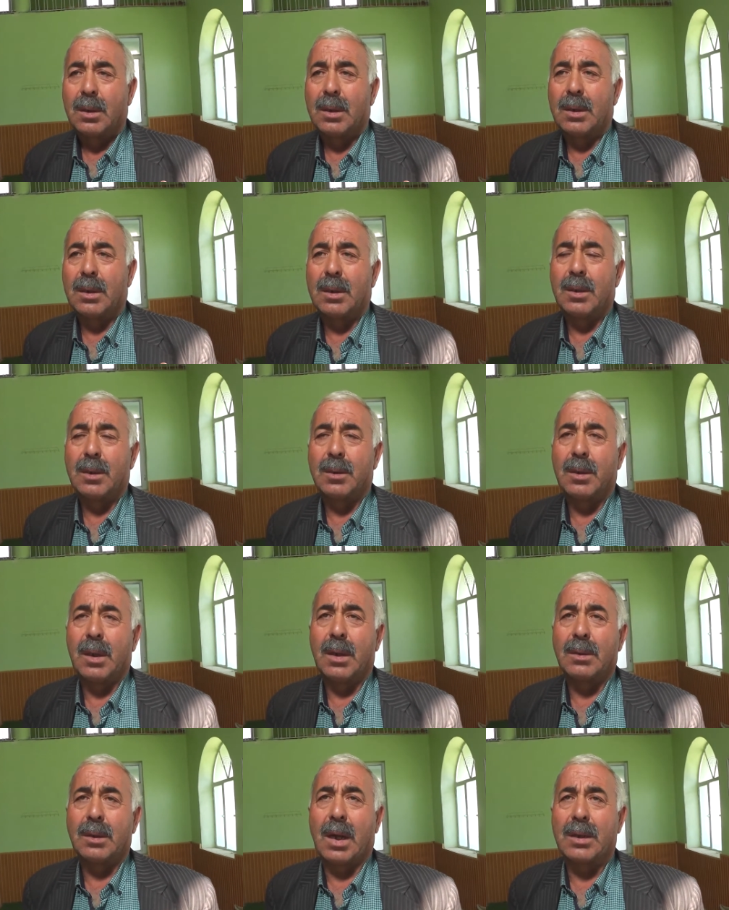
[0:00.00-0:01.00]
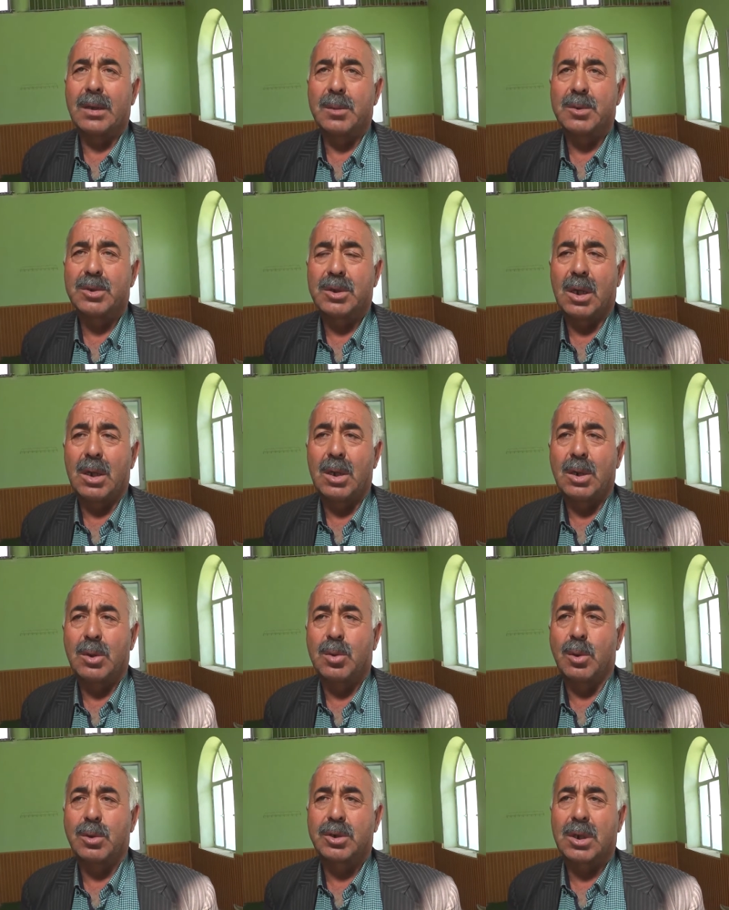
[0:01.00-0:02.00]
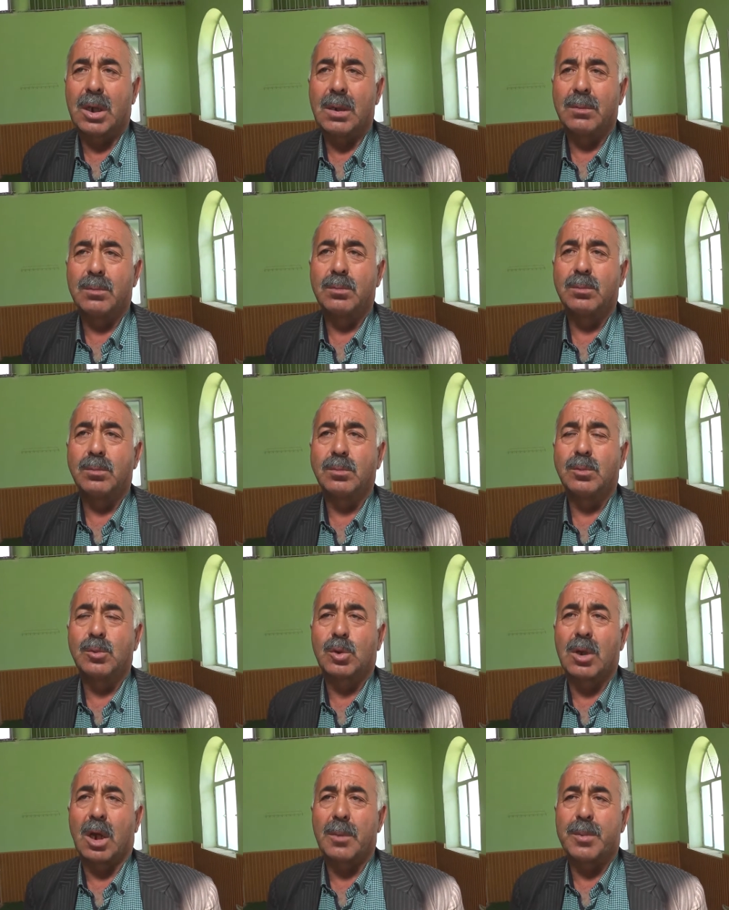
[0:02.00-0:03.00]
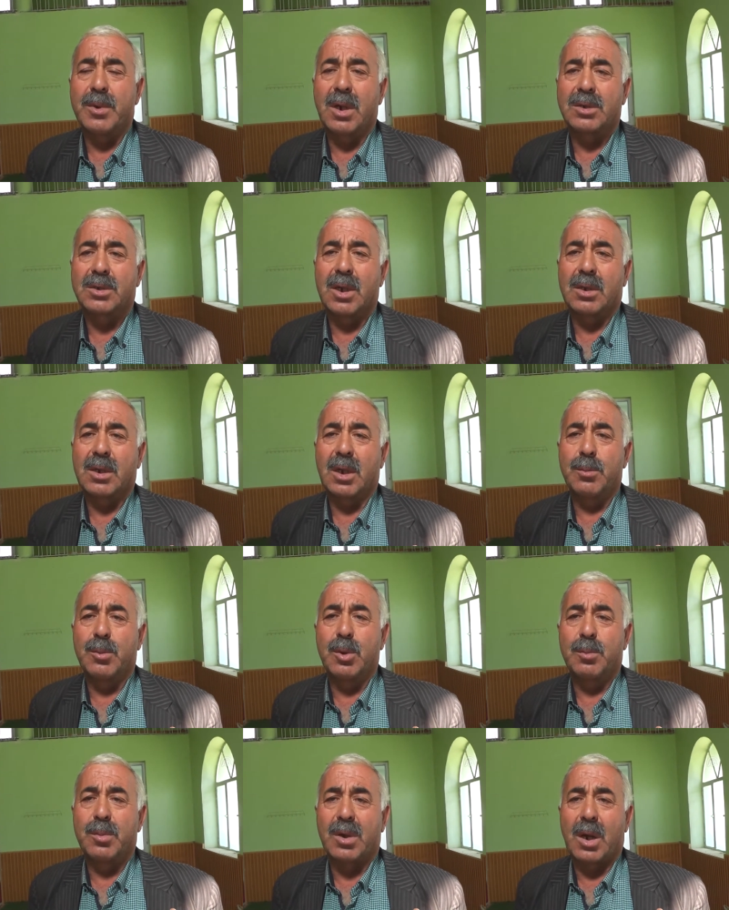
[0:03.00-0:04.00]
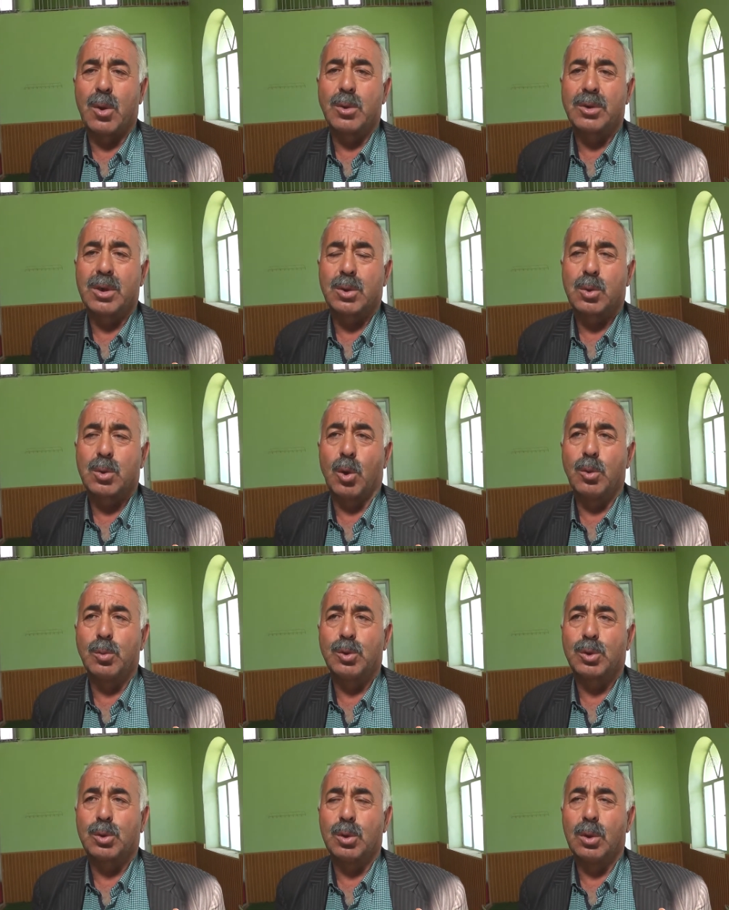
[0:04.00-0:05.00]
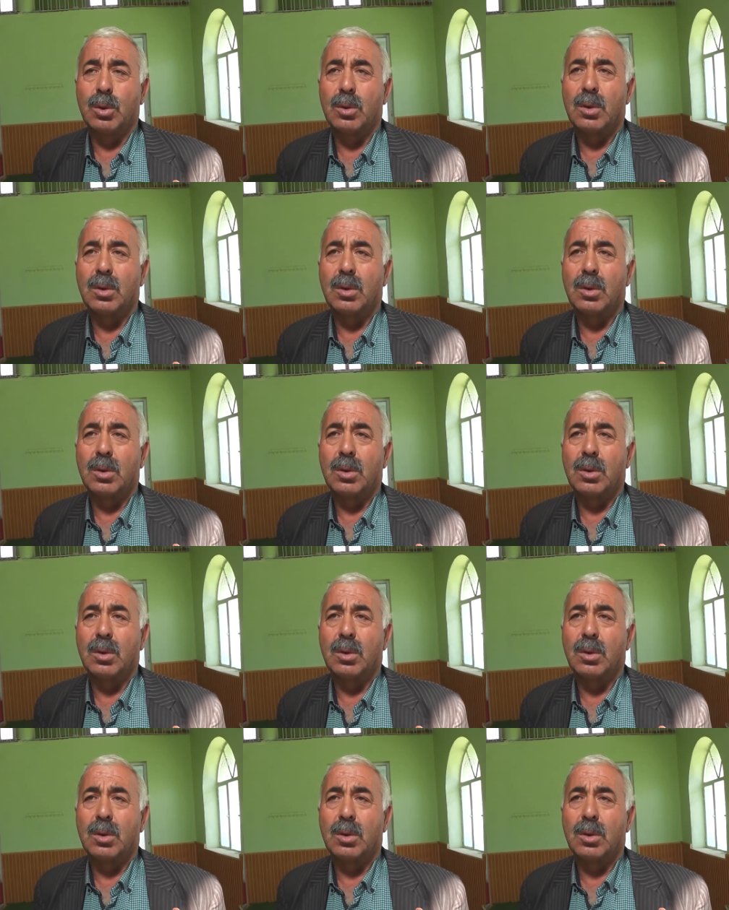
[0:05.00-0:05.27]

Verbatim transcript: e, geldiğimizde ilk önce muhtarlık binası zaten bir, bir ay önce soyulmuştu